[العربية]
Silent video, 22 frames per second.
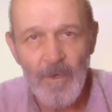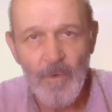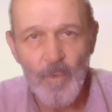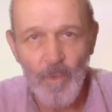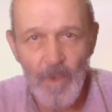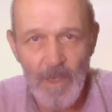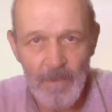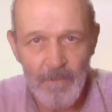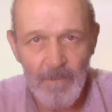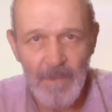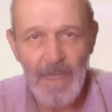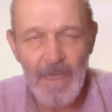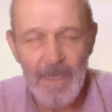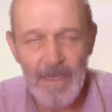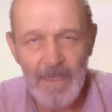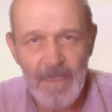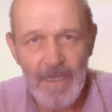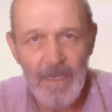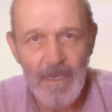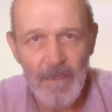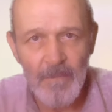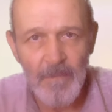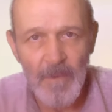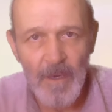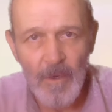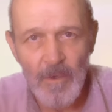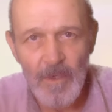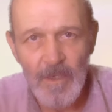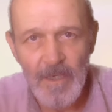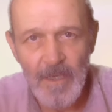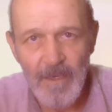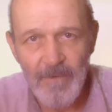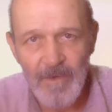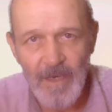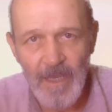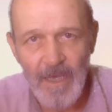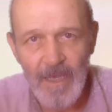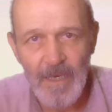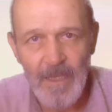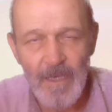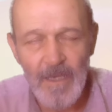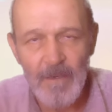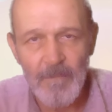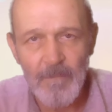والملائكة كما قلنا في
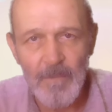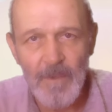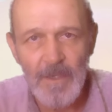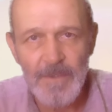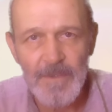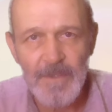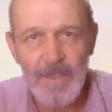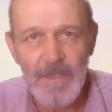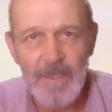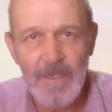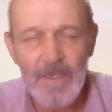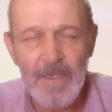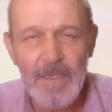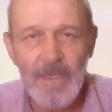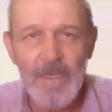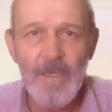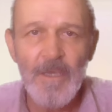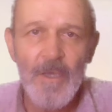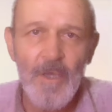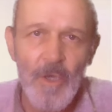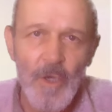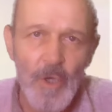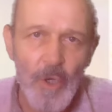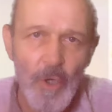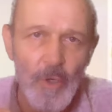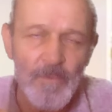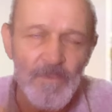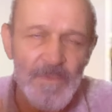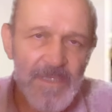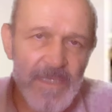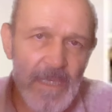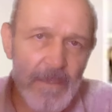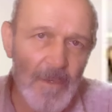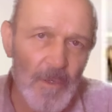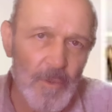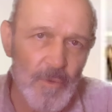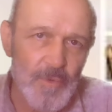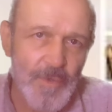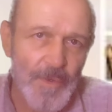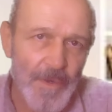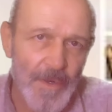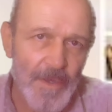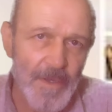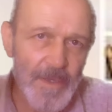الحلقة الماضية هم سبع
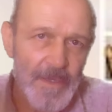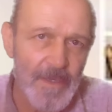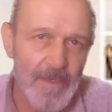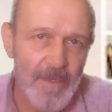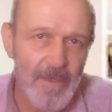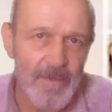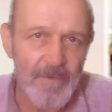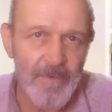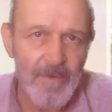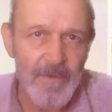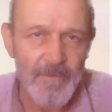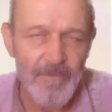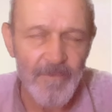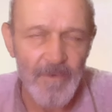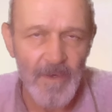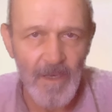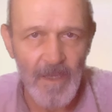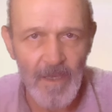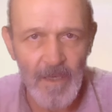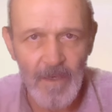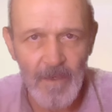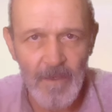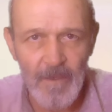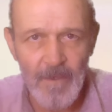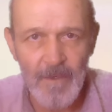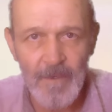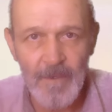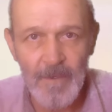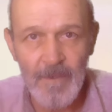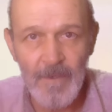طرائق في الخلق